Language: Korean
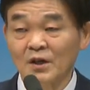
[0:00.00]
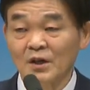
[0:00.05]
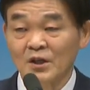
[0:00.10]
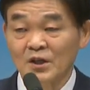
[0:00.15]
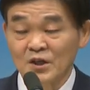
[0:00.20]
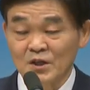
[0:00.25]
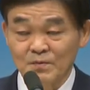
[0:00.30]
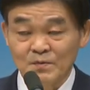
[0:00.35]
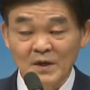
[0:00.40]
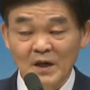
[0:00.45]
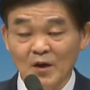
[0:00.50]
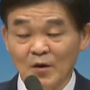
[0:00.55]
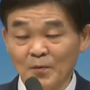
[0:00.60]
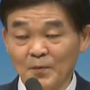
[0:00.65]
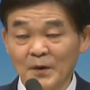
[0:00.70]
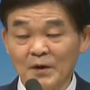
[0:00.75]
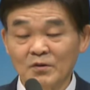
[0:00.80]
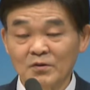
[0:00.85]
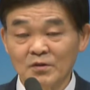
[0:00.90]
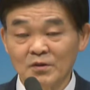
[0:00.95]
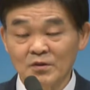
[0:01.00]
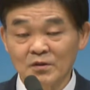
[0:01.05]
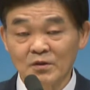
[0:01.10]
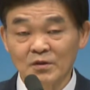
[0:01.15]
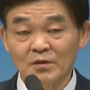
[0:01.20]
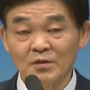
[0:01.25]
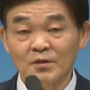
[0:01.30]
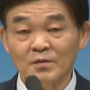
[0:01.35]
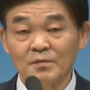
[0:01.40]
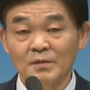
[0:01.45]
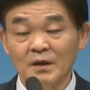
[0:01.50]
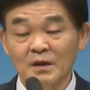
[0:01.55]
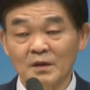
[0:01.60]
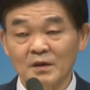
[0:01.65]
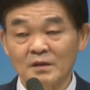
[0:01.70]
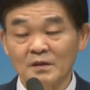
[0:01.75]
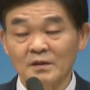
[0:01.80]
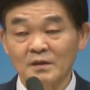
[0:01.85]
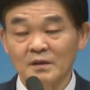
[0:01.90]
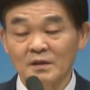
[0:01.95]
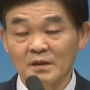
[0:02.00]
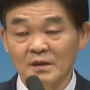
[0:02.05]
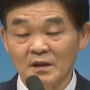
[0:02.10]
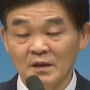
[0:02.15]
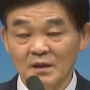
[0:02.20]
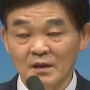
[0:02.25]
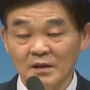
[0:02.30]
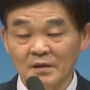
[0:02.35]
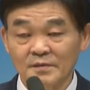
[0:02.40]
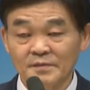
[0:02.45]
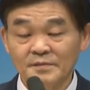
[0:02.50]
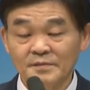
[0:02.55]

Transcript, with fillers: 십자가에 못 박으소서. 막. 예.